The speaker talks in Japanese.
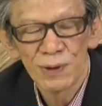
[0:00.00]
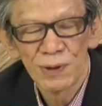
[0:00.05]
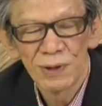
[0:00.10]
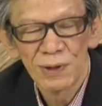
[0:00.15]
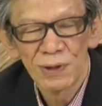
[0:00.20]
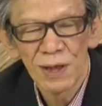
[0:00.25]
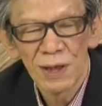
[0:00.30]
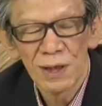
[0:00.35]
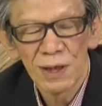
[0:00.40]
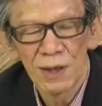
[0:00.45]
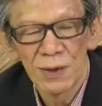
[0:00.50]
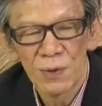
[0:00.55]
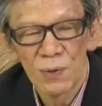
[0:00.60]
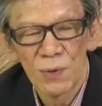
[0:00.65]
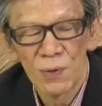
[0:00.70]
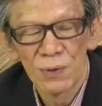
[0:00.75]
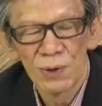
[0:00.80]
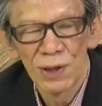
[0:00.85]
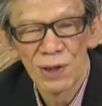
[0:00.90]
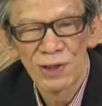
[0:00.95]
サッカーの
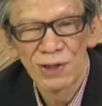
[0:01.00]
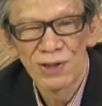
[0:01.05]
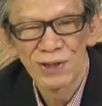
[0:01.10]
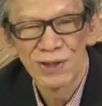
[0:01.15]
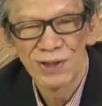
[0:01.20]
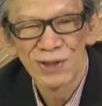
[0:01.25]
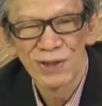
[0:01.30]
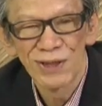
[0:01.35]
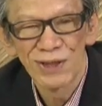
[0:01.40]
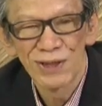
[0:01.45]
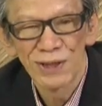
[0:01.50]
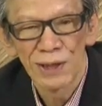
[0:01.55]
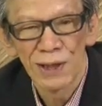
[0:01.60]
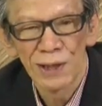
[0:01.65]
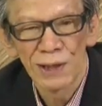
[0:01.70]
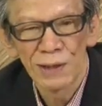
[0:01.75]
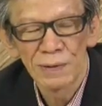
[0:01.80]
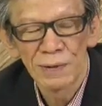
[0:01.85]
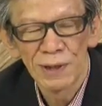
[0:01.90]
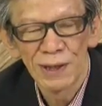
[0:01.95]
コンテンツです
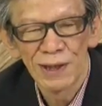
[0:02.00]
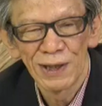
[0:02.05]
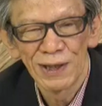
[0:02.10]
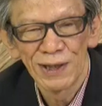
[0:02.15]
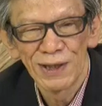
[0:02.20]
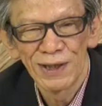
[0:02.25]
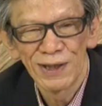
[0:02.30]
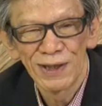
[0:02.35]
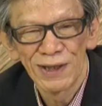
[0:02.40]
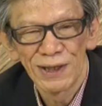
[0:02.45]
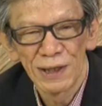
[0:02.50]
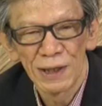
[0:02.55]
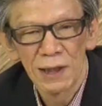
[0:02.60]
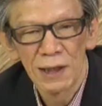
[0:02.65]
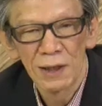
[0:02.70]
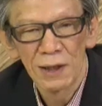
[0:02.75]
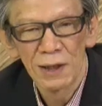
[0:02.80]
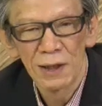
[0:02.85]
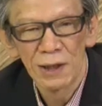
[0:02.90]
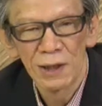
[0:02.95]
が、えー、
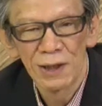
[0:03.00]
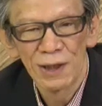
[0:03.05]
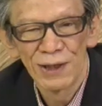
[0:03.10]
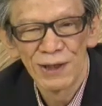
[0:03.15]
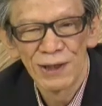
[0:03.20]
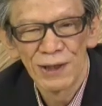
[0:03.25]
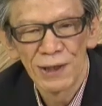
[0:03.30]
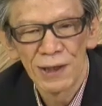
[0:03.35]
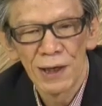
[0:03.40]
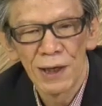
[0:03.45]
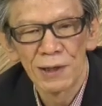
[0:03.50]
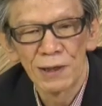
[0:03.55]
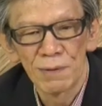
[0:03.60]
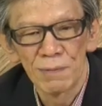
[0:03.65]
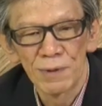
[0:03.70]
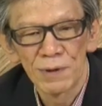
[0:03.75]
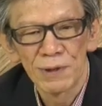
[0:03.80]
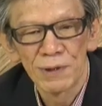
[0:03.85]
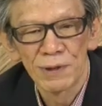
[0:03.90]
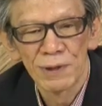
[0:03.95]
かなり書いて
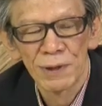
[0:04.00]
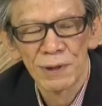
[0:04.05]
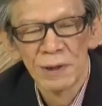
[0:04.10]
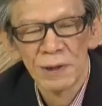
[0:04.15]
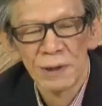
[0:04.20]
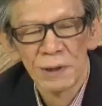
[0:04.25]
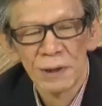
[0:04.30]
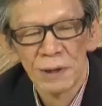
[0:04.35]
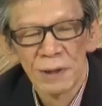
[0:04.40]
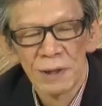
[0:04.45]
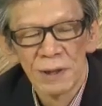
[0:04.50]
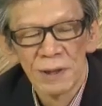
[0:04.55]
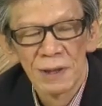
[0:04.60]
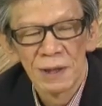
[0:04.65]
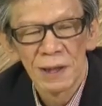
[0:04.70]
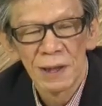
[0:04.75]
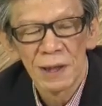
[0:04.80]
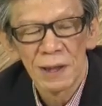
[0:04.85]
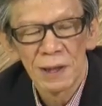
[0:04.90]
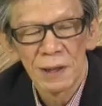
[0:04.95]
ます、
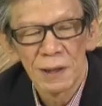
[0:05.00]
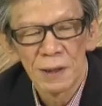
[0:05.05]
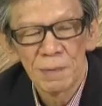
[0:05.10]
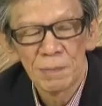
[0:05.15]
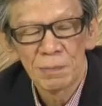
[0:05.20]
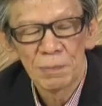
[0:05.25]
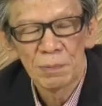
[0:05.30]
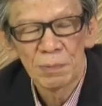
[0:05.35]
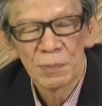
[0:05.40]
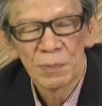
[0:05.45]
えー、